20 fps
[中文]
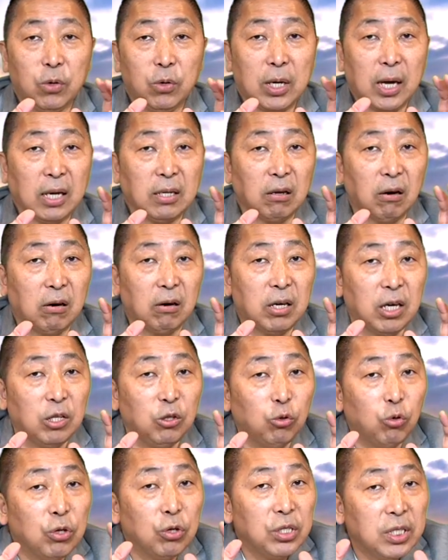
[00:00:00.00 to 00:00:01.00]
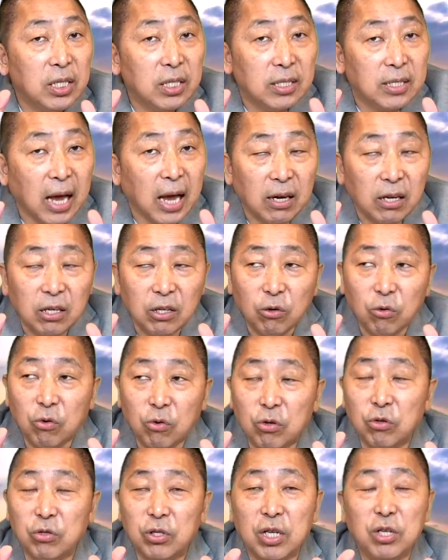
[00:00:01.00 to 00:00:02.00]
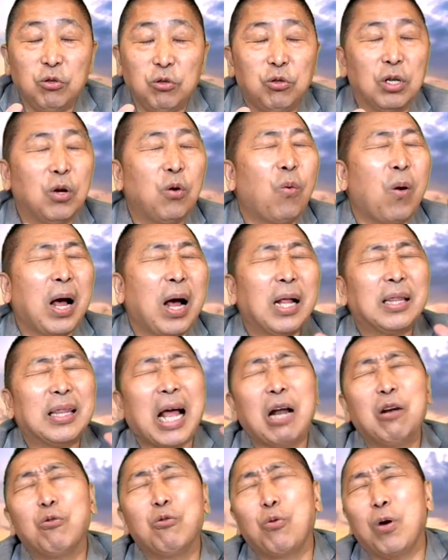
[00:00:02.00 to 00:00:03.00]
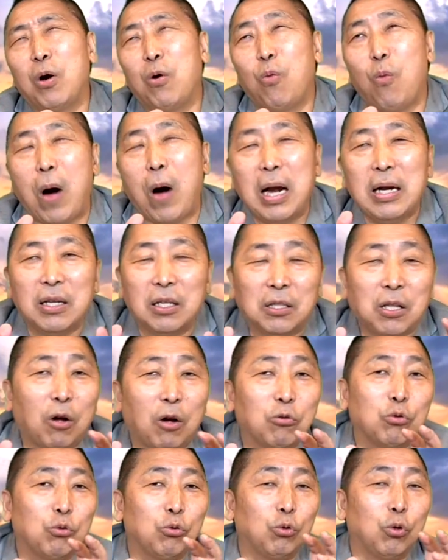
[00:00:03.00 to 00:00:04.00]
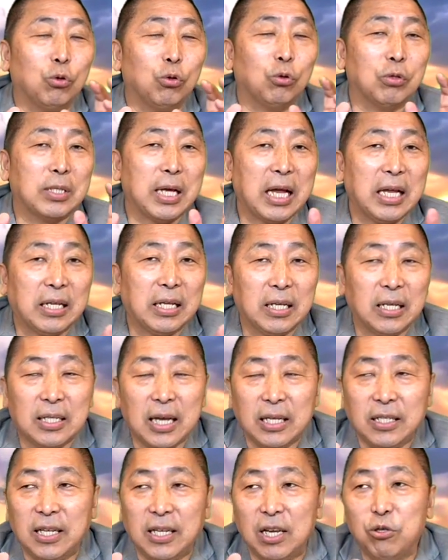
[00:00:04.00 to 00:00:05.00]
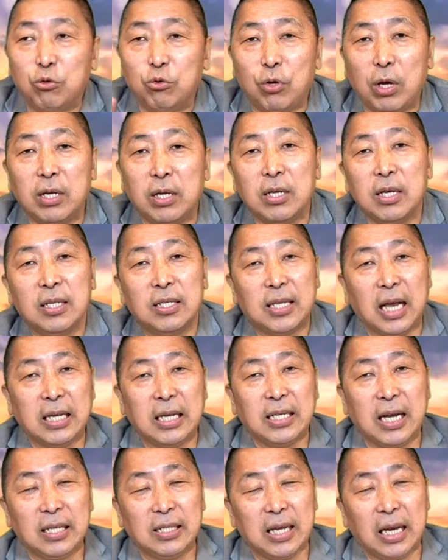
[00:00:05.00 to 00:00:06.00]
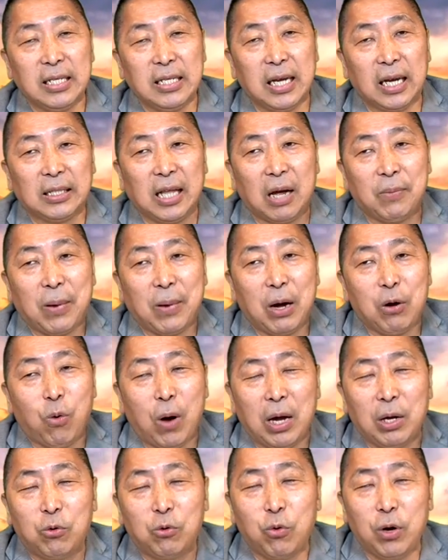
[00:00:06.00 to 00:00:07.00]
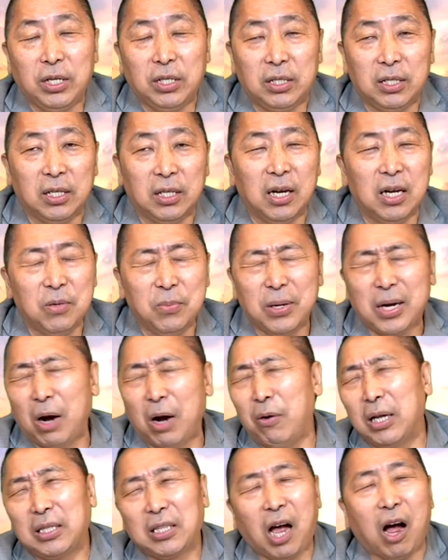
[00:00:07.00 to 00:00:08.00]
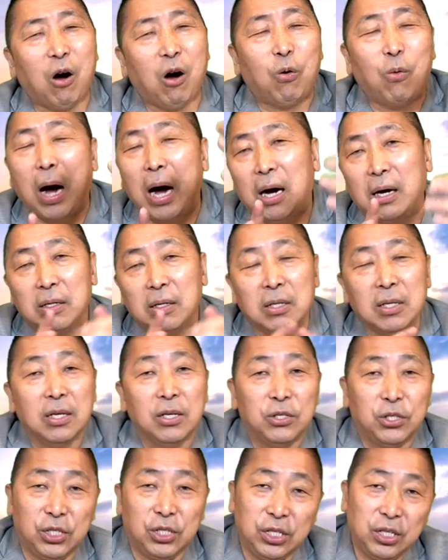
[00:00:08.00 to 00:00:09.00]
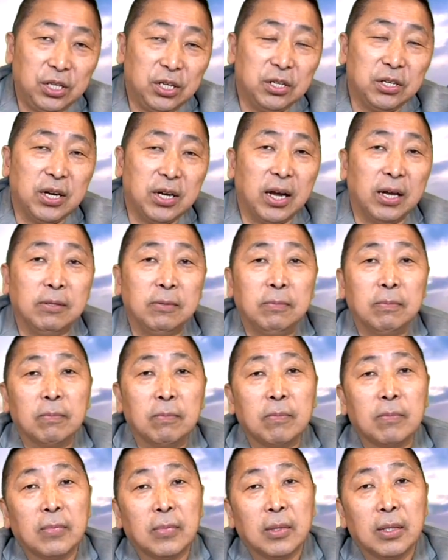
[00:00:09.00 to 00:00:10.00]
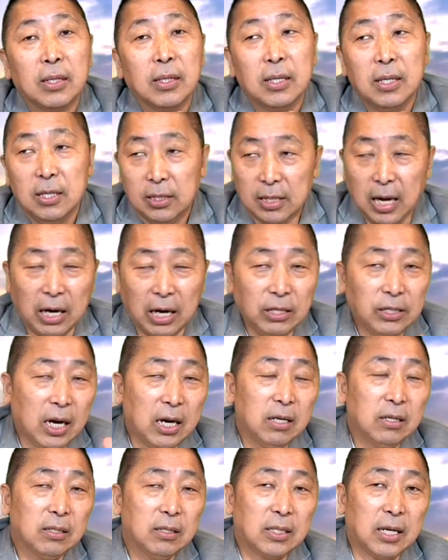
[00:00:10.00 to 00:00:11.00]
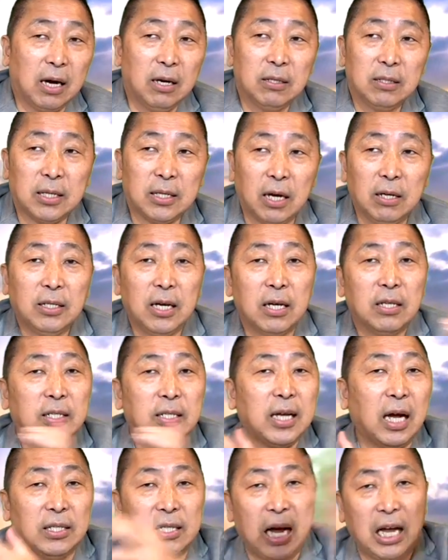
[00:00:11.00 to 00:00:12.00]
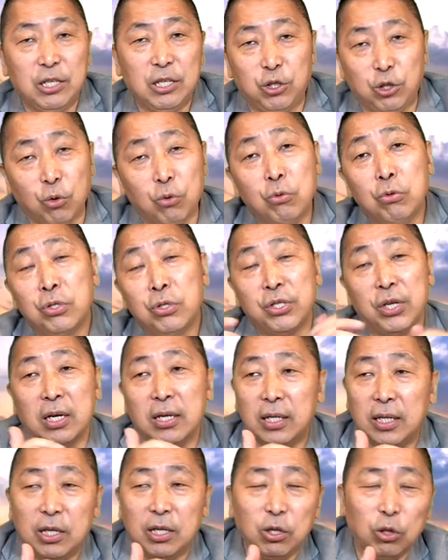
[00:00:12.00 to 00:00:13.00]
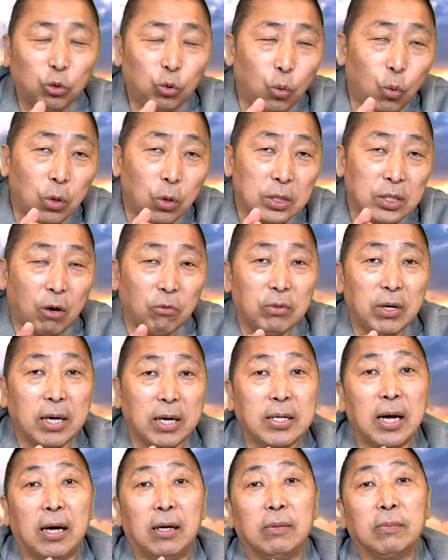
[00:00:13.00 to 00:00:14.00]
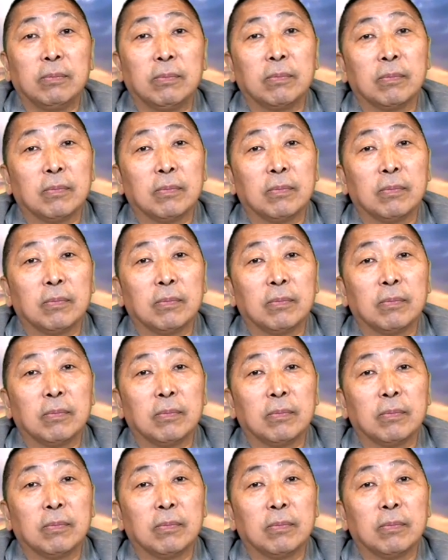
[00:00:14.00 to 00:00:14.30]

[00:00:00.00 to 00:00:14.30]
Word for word: 你会看到很多幸灾乐祸的声音，觉得哇，大陆快要完了，到处都都在在淹水，三峡三峡大坝快溃堤了，你们赶快逃啊！几亿人，长江长长江上下九省，那个有多少人啊？